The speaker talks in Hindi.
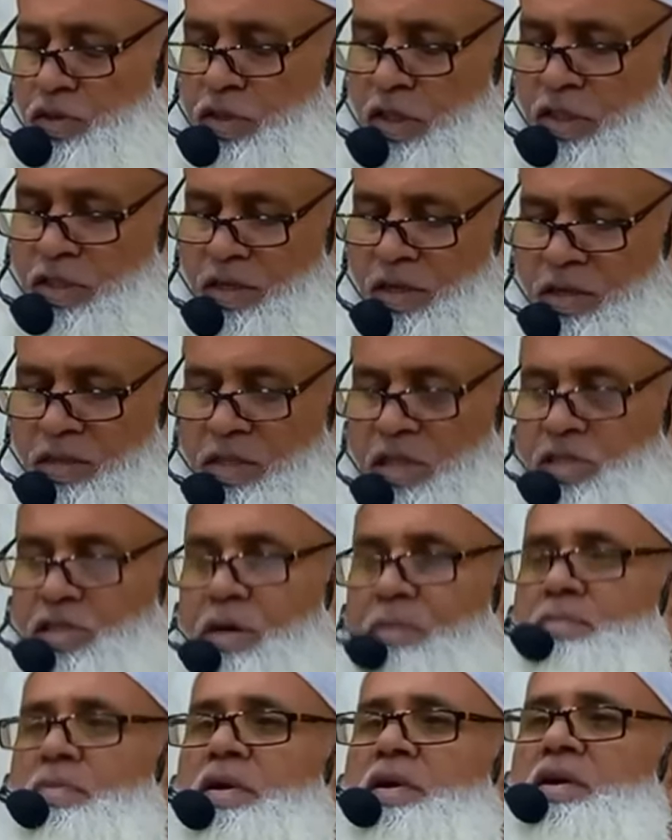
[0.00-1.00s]
सत्रह
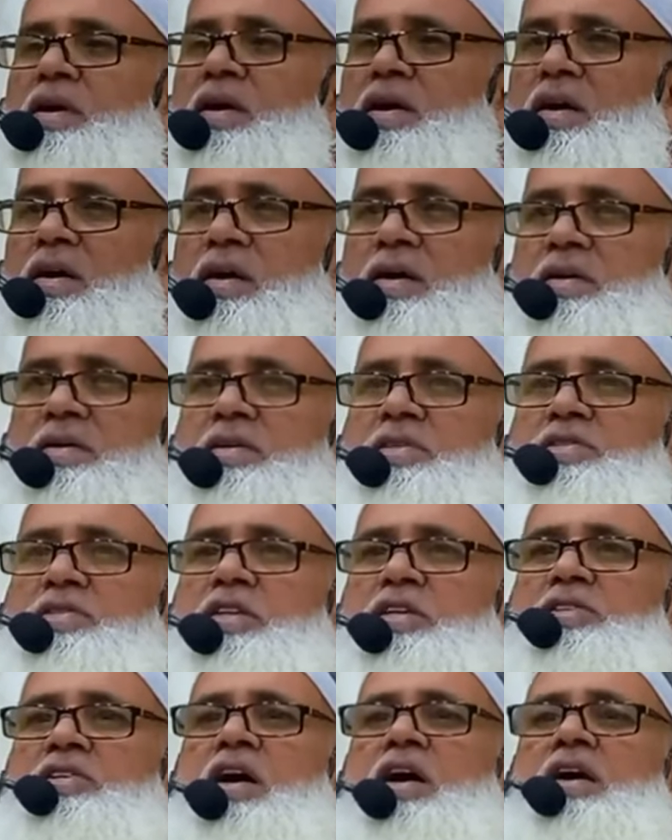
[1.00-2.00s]
दिसंबर का
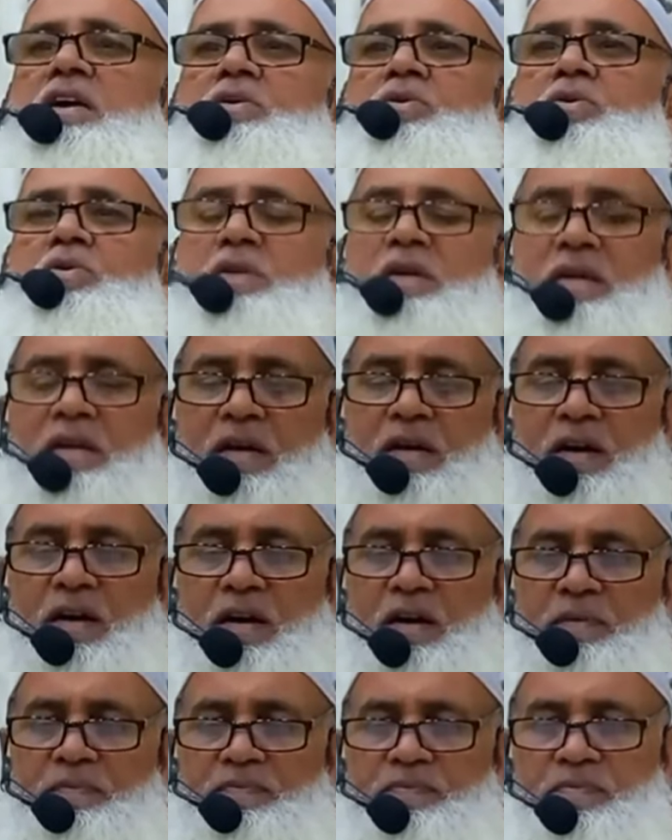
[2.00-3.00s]
इंतज़ार होने
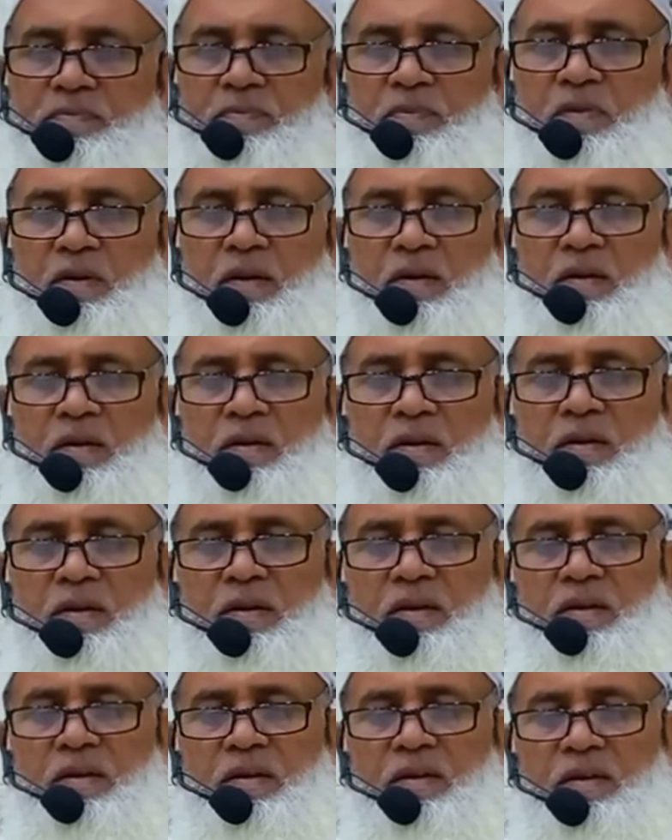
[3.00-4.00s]
लगा
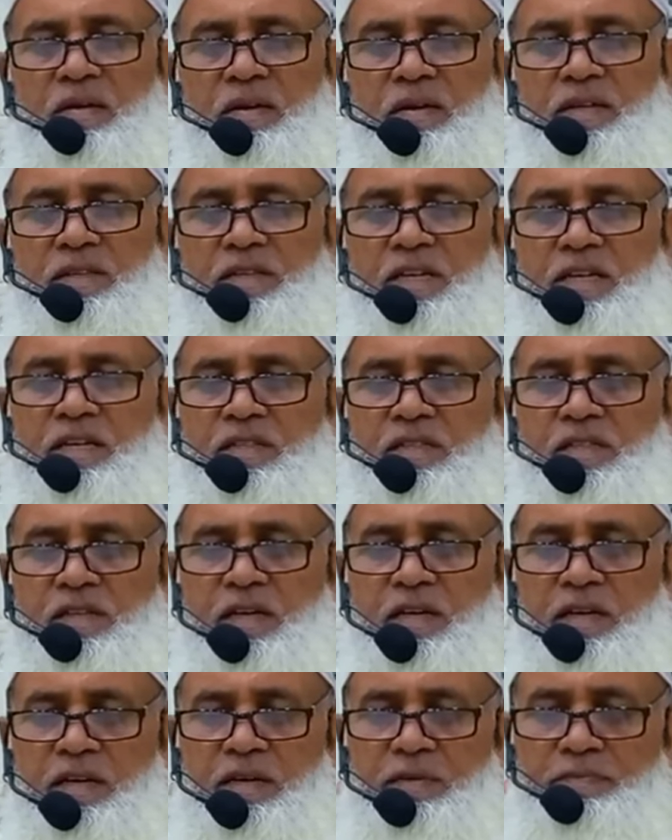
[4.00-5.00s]
कि देखते
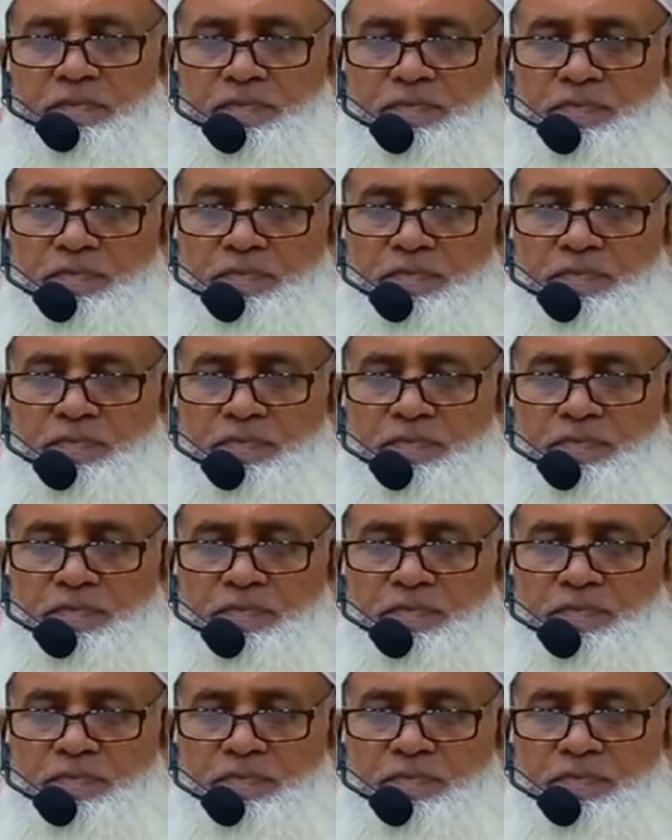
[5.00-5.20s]
हैं